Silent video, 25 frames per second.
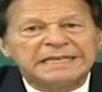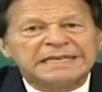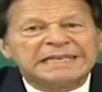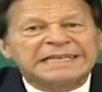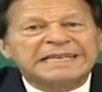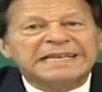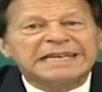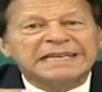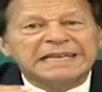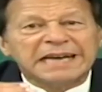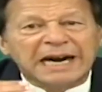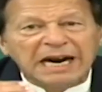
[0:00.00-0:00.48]

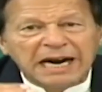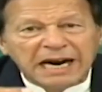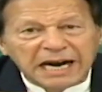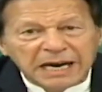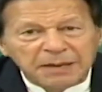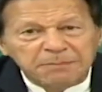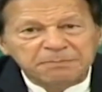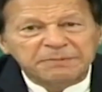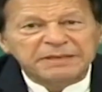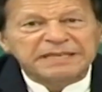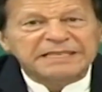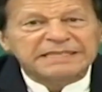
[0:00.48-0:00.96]
इमरान
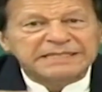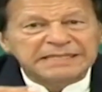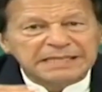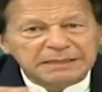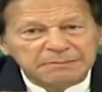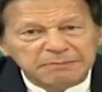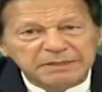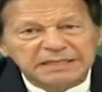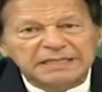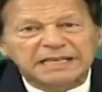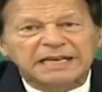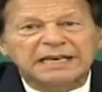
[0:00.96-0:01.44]
खान की
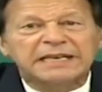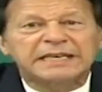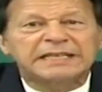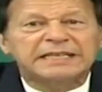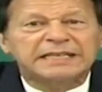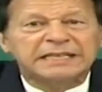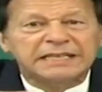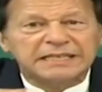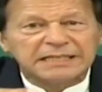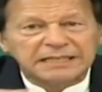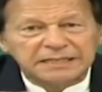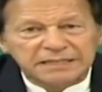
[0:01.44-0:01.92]
सरकार
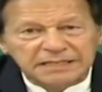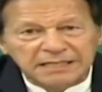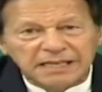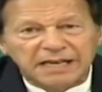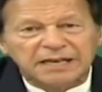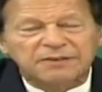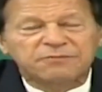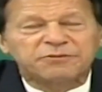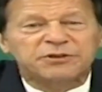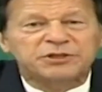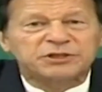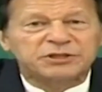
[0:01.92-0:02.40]
मुसीबत में आ
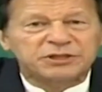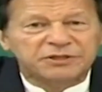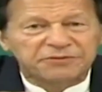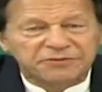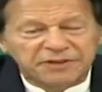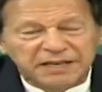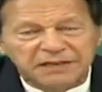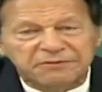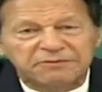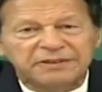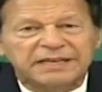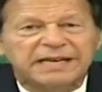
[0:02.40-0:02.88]
जाएगी
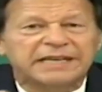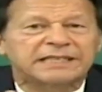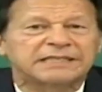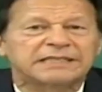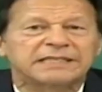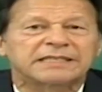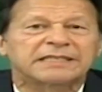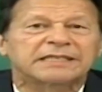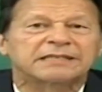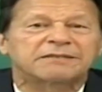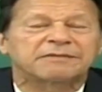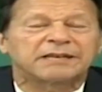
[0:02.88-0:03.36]
पूरा
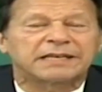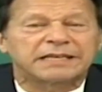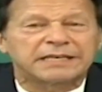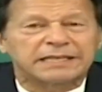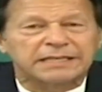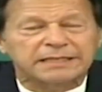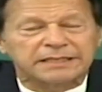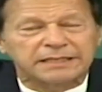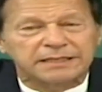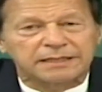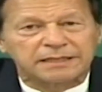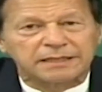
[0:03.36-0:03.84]
पाकिस्तान
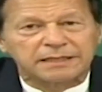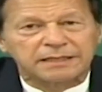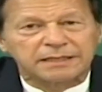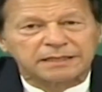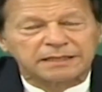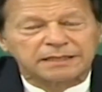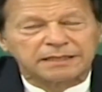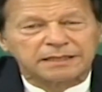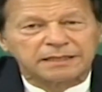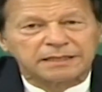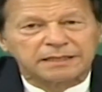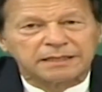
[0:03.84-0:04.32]
लड़खड़ा
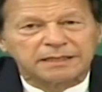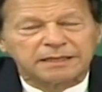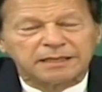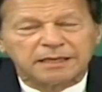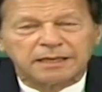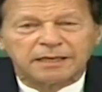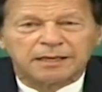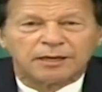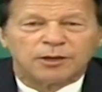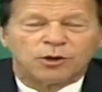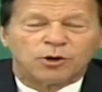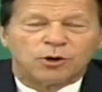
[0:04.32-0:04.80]
जाएगा
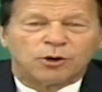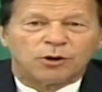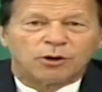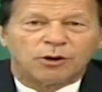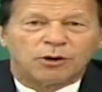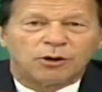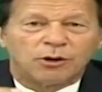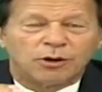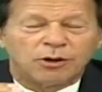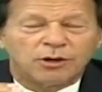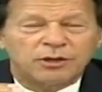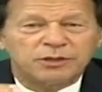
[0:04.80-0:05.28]
उसकी माली
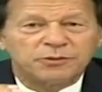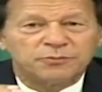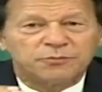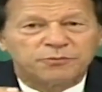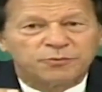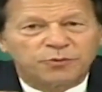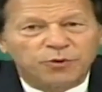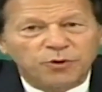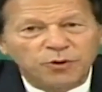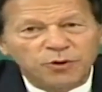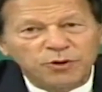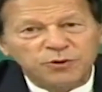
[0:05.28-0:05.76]
हालत
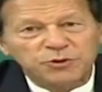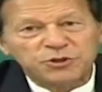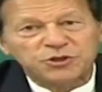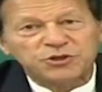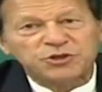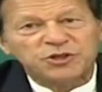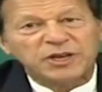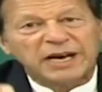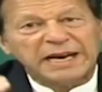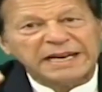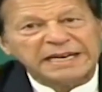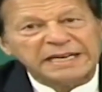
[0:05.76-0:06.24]

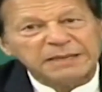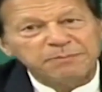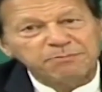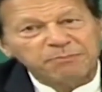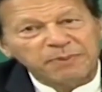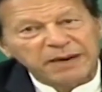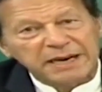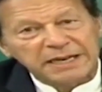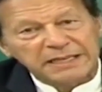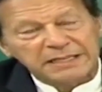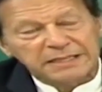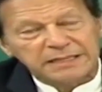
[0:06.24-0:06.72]
बिगड़
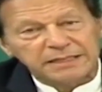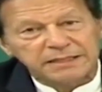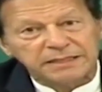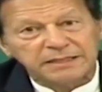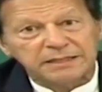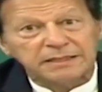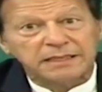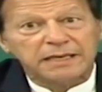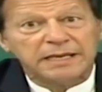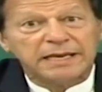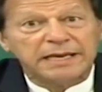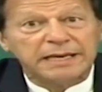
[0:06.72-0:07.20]
जाएगी
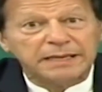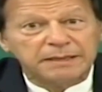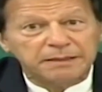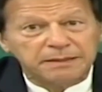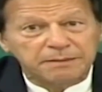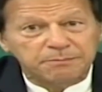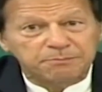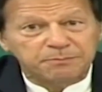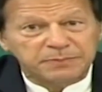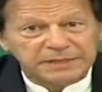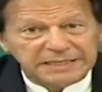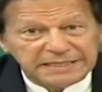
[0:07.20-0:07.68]
बिगड़ी हुई
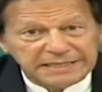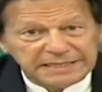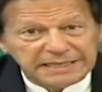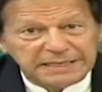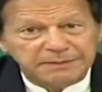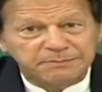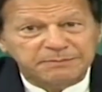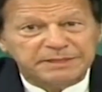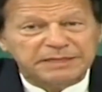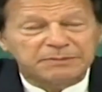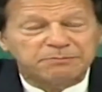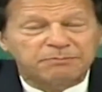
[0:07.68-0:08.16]
है
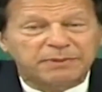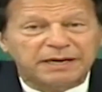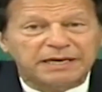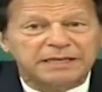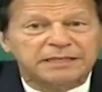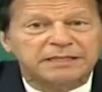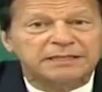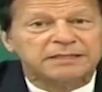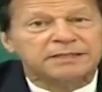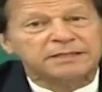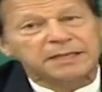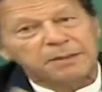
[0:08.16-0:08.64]
लेकिन
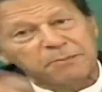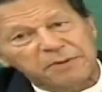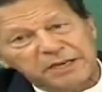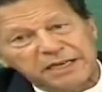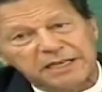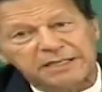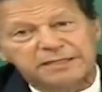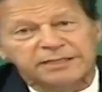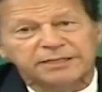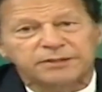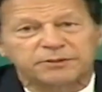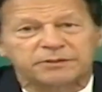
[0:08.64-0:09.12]
तबाह हो
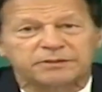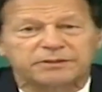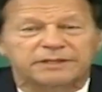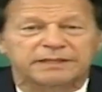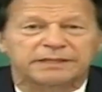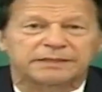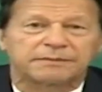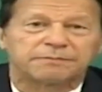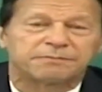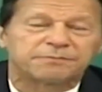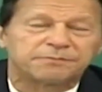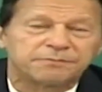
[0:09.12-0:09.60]
जाएगी
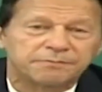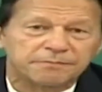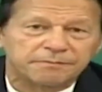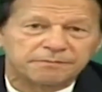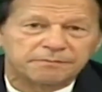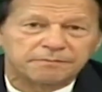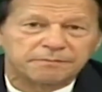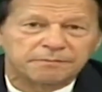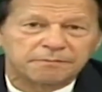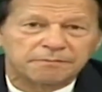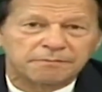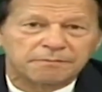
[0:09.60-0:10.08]
लगभग
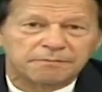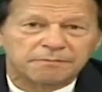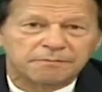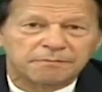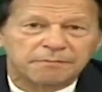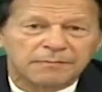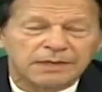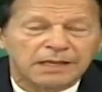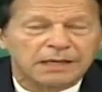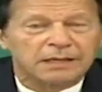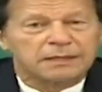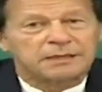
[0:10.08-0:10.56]
ऐसी स्थिति
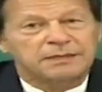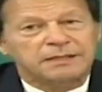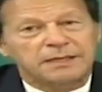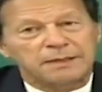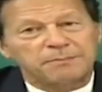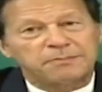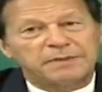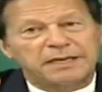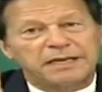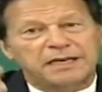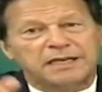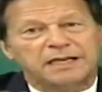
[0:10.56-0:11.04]
आ
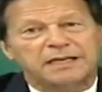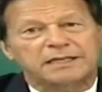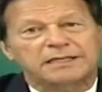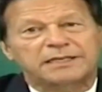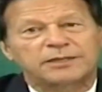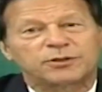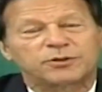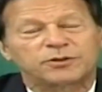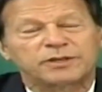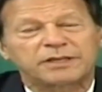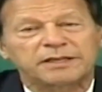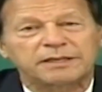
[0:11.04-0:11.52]
सकती है अगर
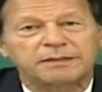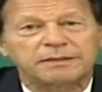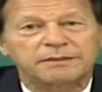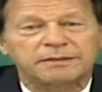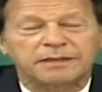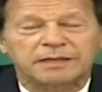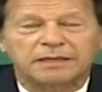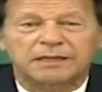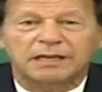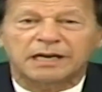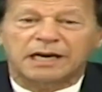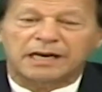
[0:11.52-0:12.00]
वो
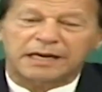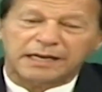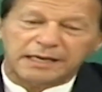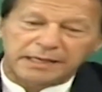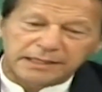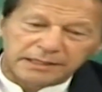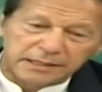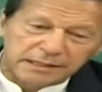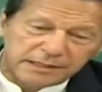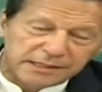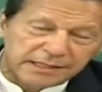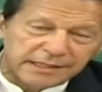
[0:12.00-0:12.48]
यूए का
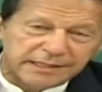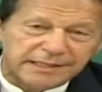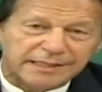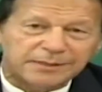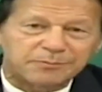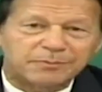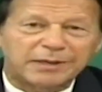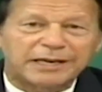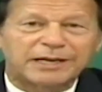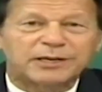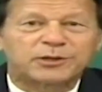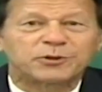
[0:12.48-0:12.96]
पैसा
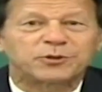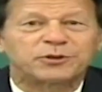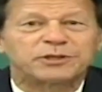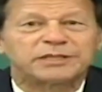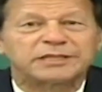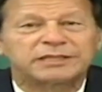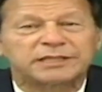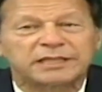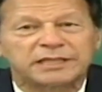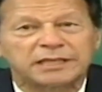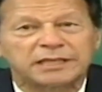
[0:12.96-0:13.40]
लौटा देता है